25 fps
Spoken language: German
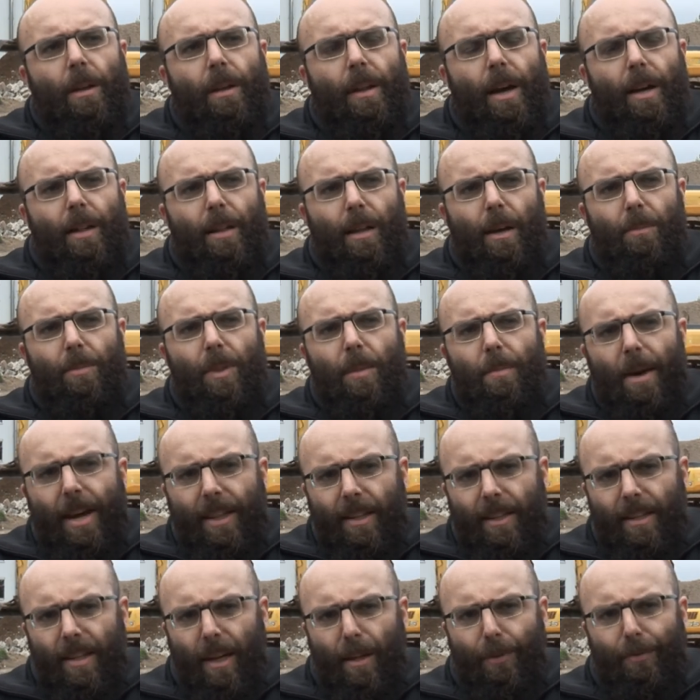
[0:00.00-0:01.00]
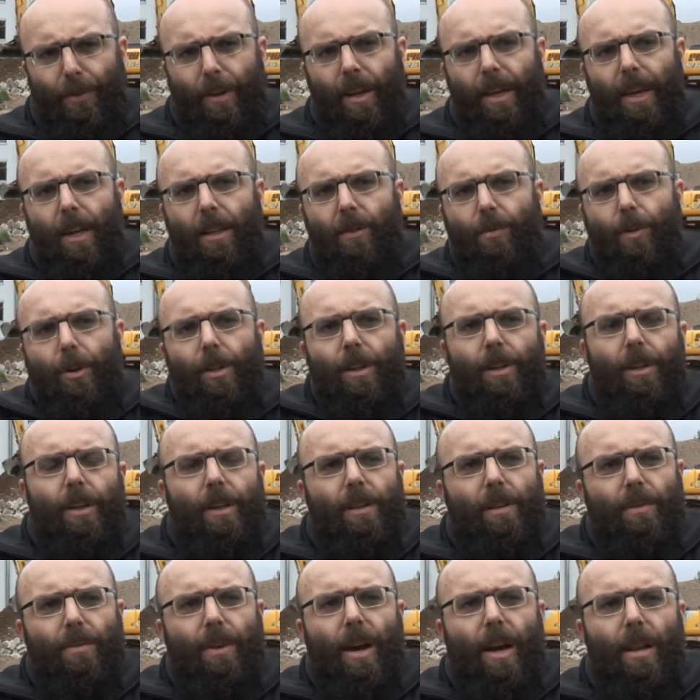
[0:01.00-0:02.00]
Nachdem die Matte dann verlegt worden
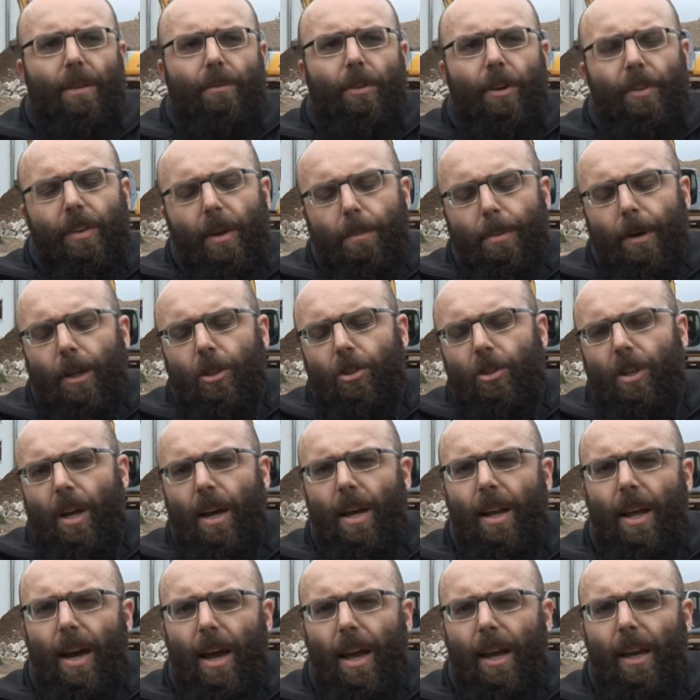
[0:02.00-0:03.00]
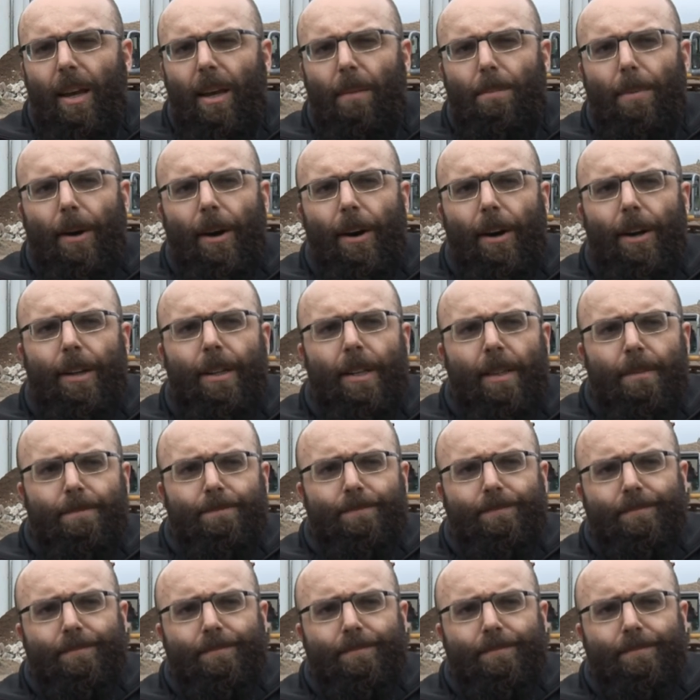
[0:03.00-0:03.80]
ist, werden Wasserbausteine eingebaut,